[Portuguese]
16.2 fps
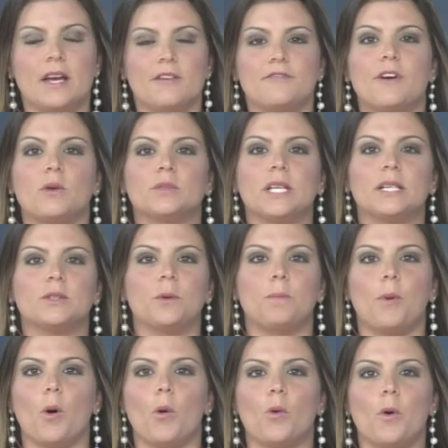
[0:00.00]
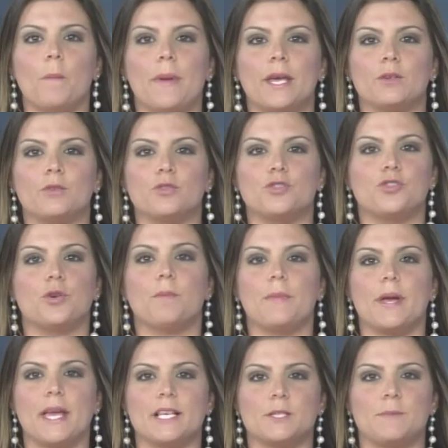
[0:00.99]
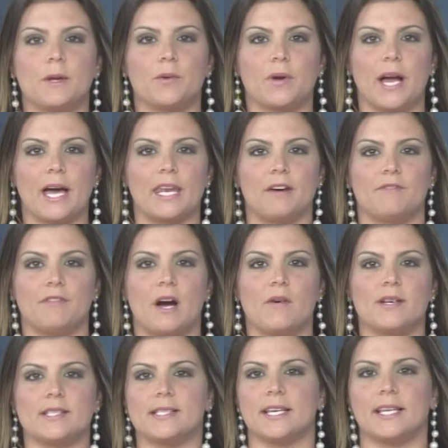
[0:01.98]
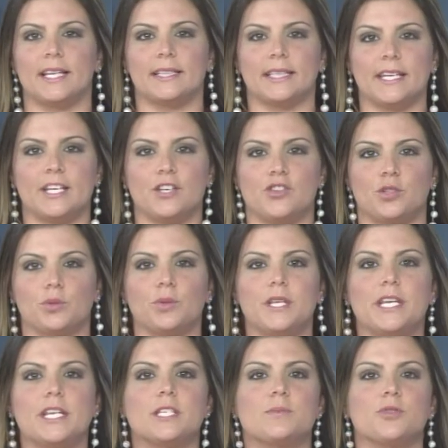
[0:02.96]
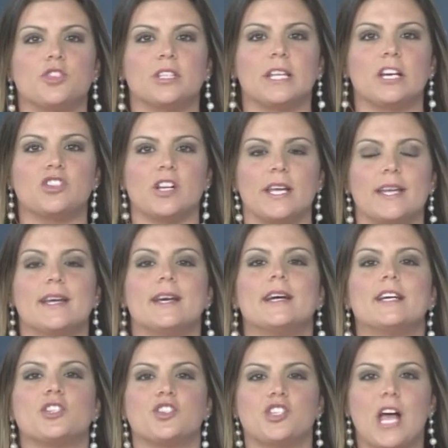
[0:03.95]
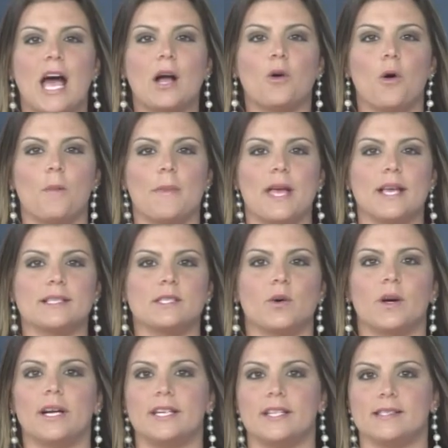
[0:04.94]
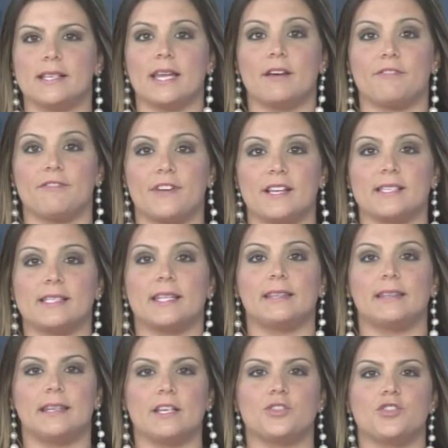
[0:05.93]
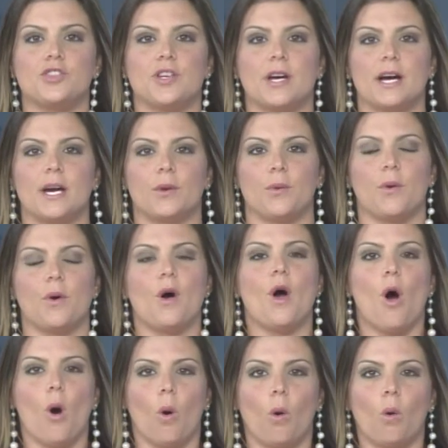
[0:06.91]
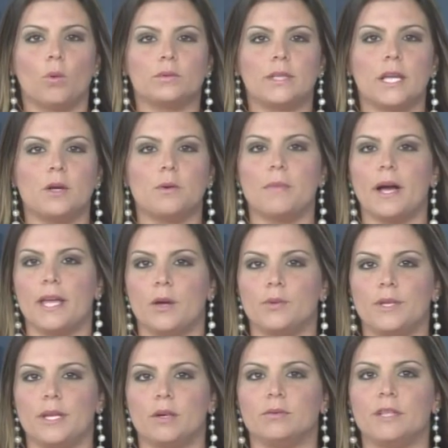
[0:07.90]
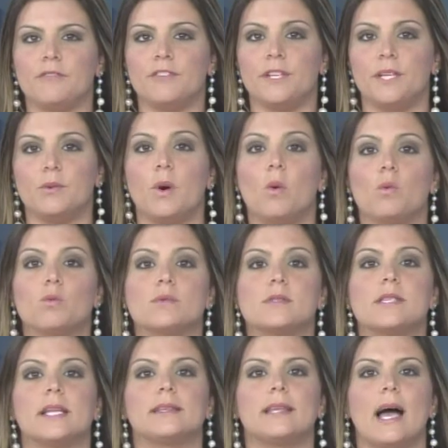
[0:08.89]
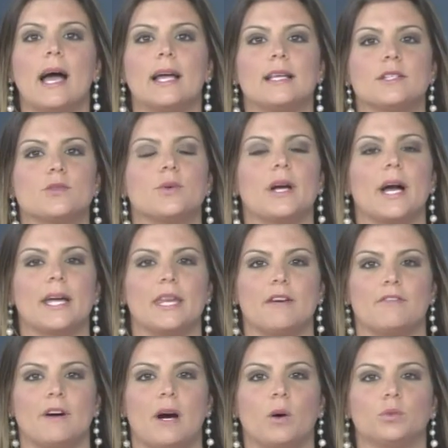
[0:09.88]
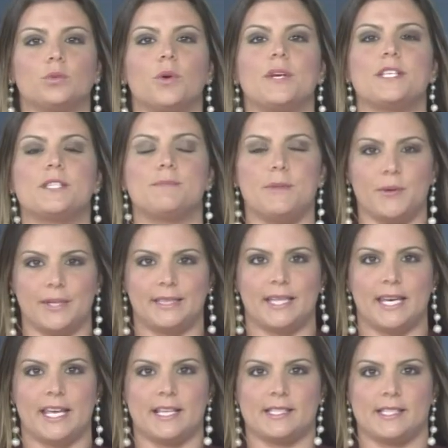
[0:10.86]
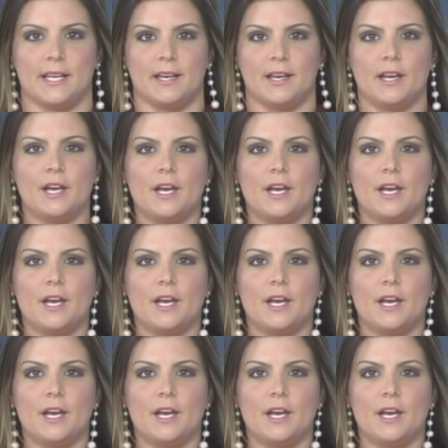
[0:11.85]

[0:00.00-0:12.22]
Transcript: Faltando pouco menos de um mês para o carnaval, a Secretaria de Turismo de Itajaí já começa a organizar a festa deste ano. Ontem, uma reunião definiu alguns detalhes do carnaval 2013.